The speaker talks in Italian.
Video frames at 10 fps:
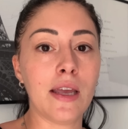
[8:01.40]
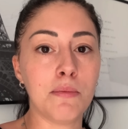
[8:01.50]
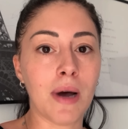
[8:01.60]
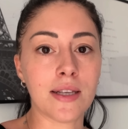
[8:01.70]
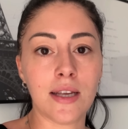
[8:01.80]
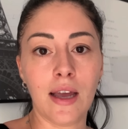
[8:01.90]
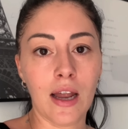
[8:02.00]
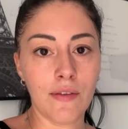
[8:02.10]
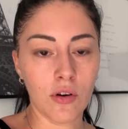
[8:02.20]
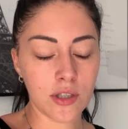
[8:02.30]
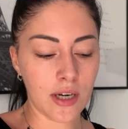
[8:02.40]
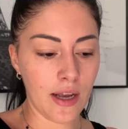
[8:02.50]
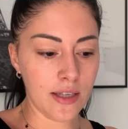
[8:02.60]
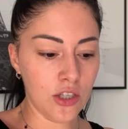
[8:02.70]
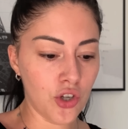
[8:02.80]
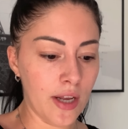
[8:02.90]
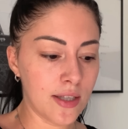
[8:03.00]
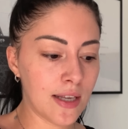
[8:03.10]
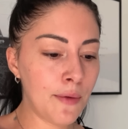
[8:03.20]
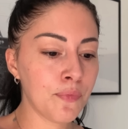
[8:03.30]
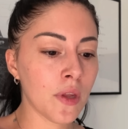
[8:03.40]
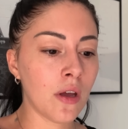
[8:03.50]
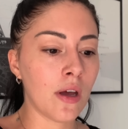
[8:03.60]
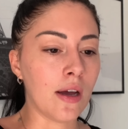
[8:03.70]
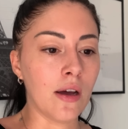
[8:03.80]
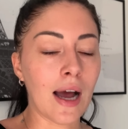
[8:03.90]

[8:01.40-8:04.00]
in base alle vostre esigenze eh,